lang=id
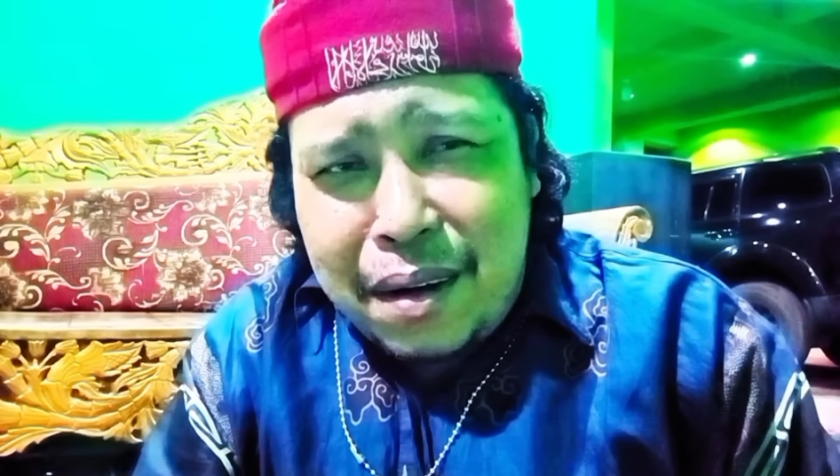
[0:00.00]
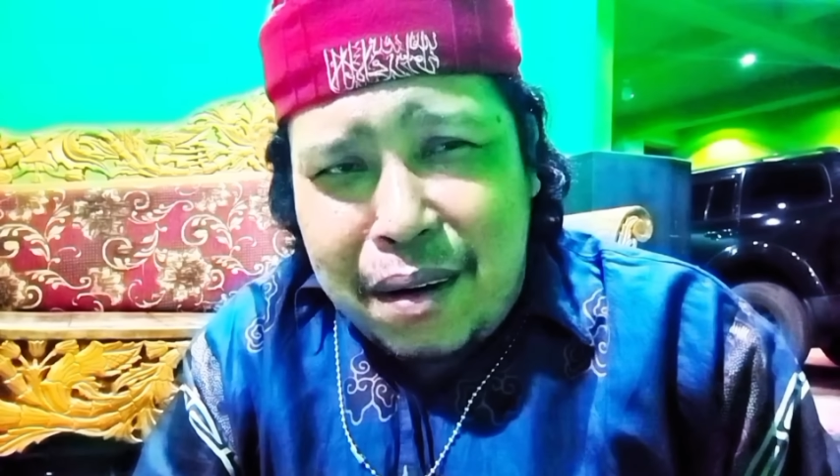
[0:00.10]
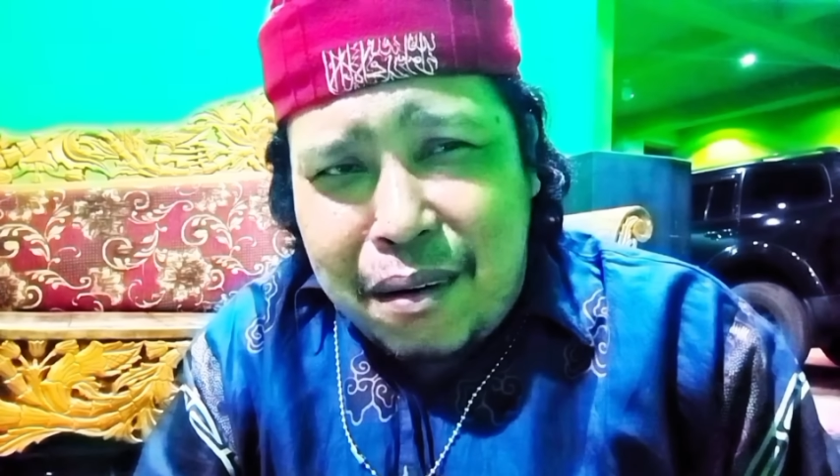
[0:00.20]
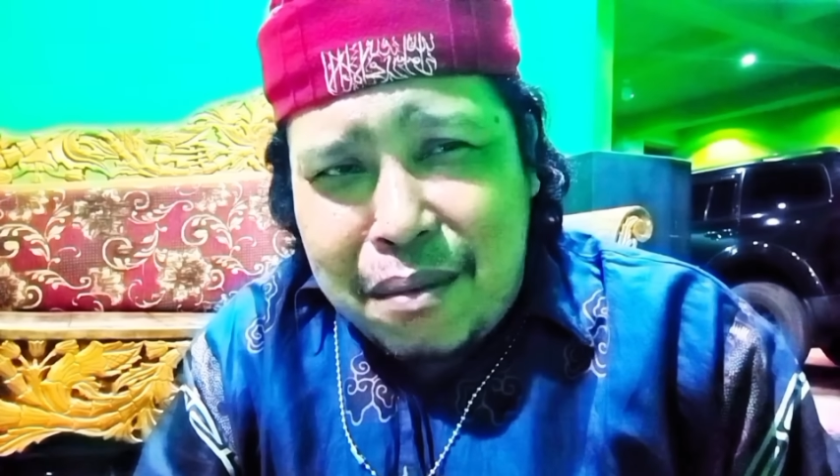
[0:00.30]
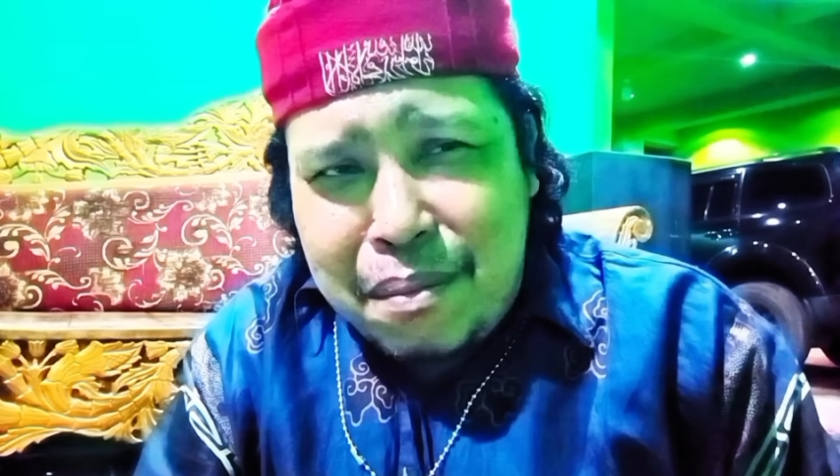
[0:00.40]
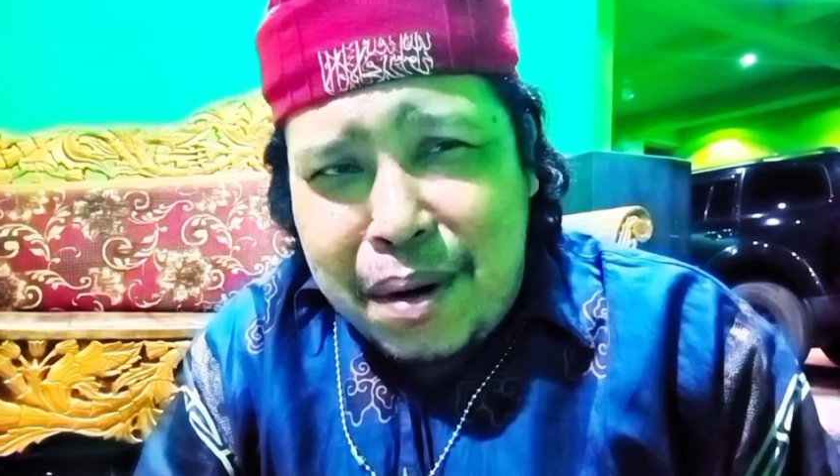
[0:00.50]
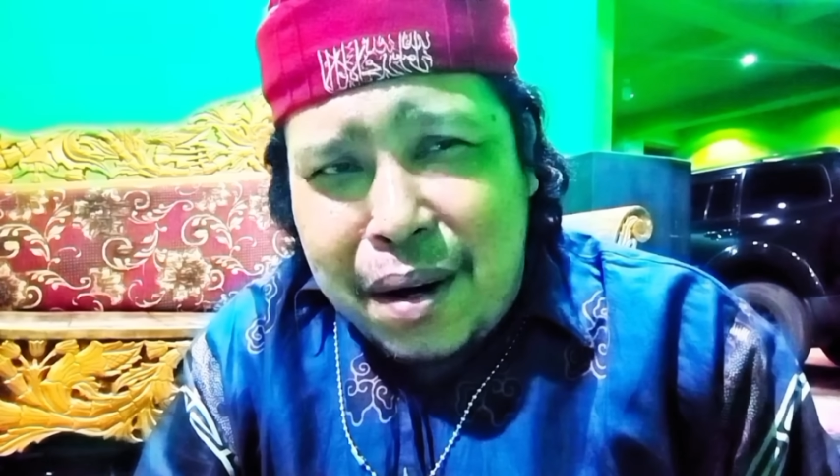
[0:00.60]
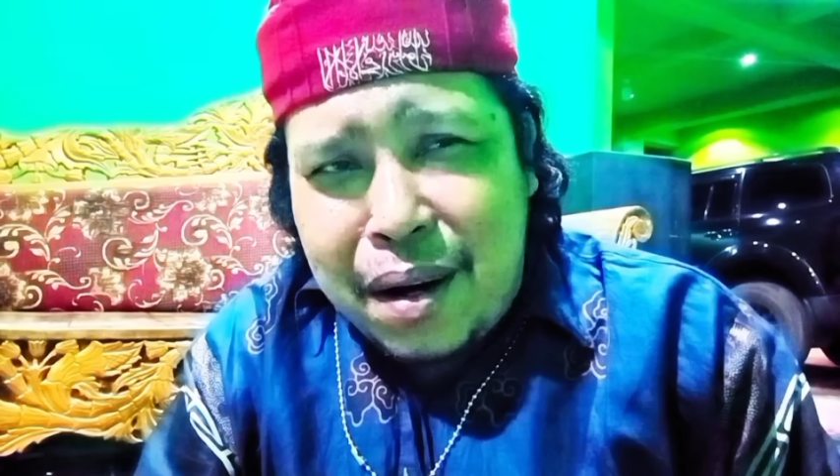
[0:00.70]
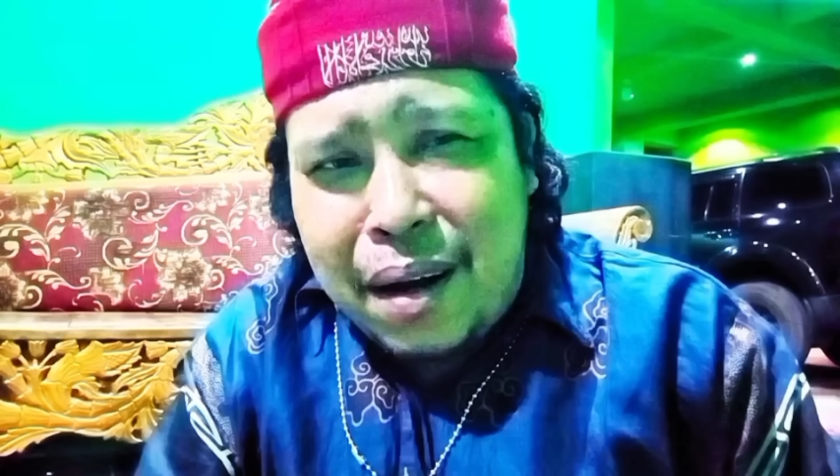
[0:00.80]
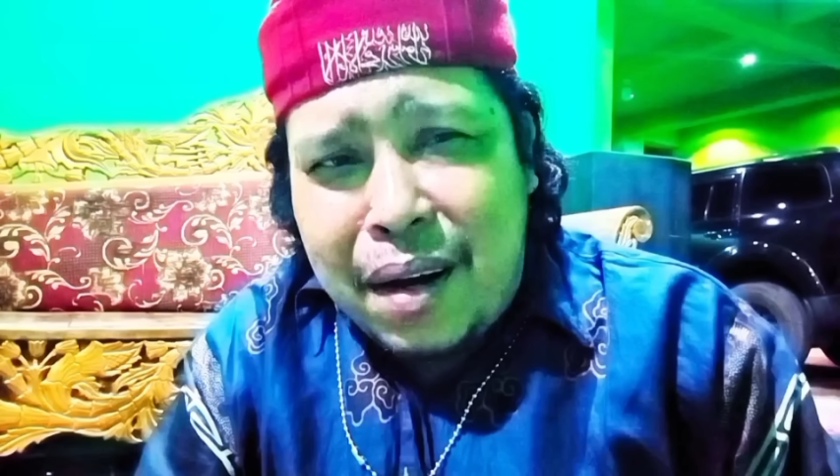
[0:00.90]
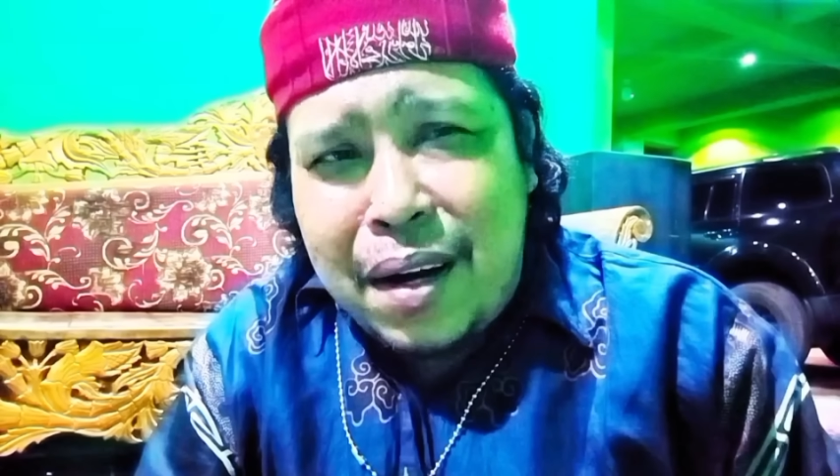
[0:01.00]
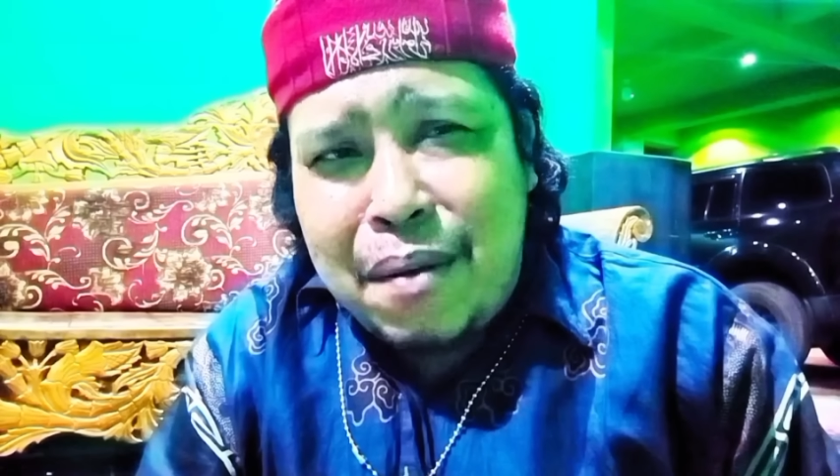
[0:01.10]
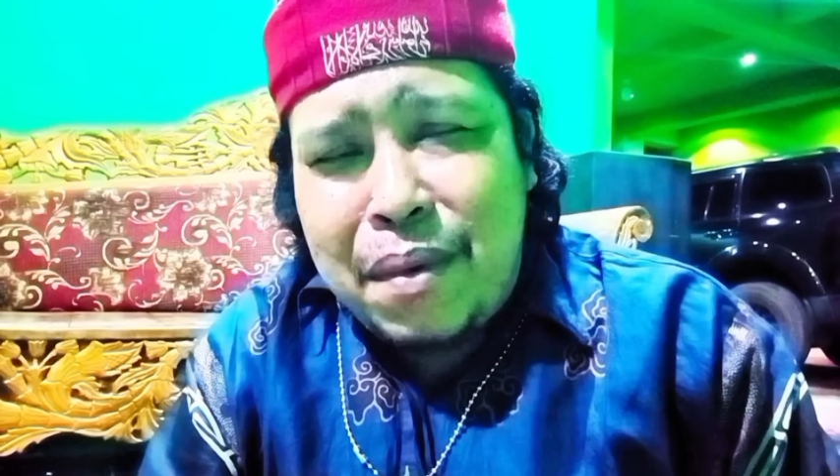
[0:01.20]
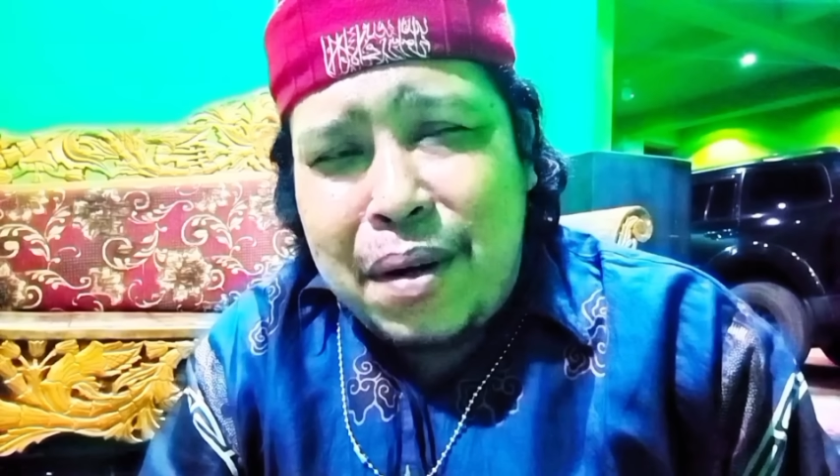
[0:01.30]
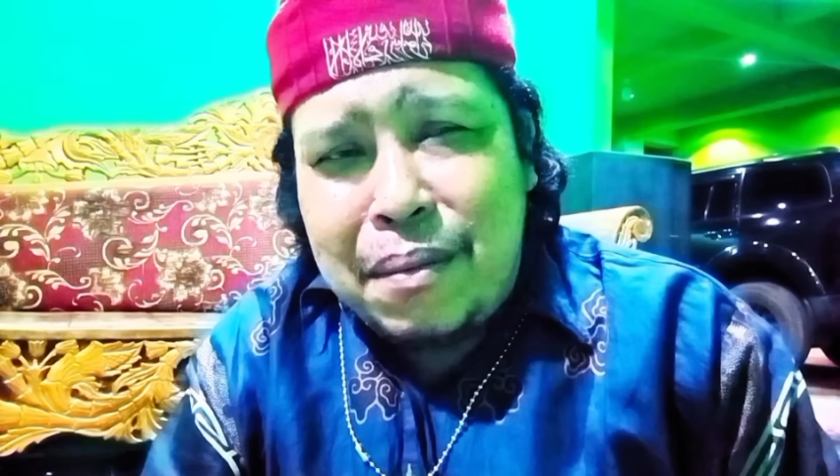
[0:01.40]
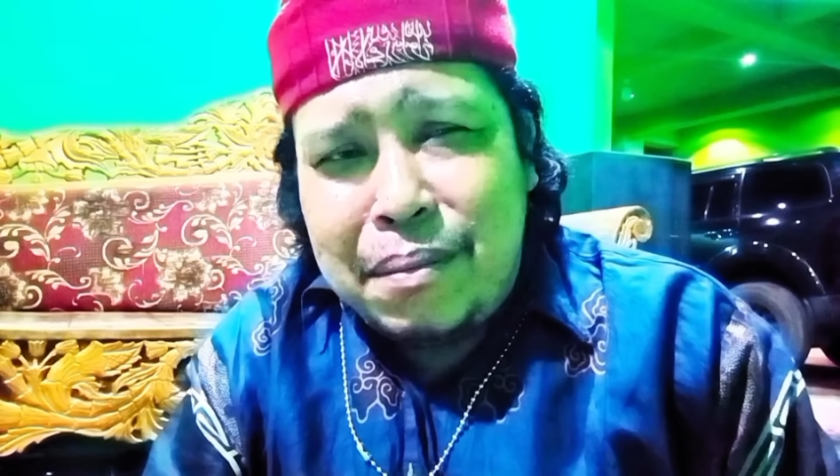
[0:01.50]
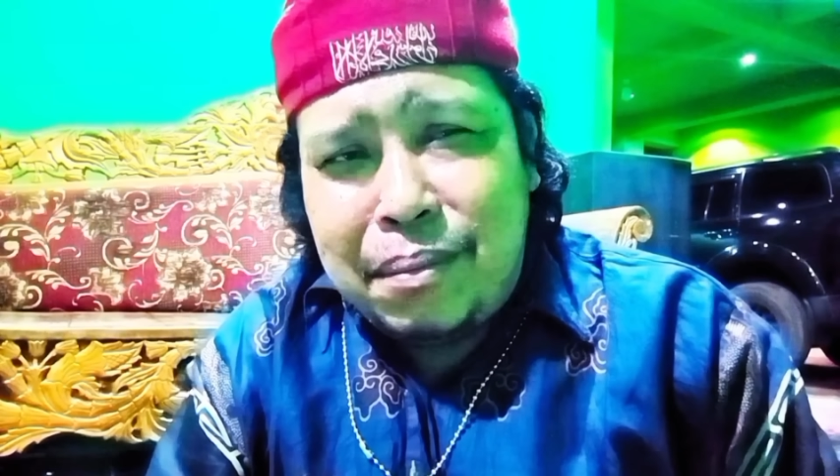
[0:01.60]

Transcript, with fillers: ya rabbal alamin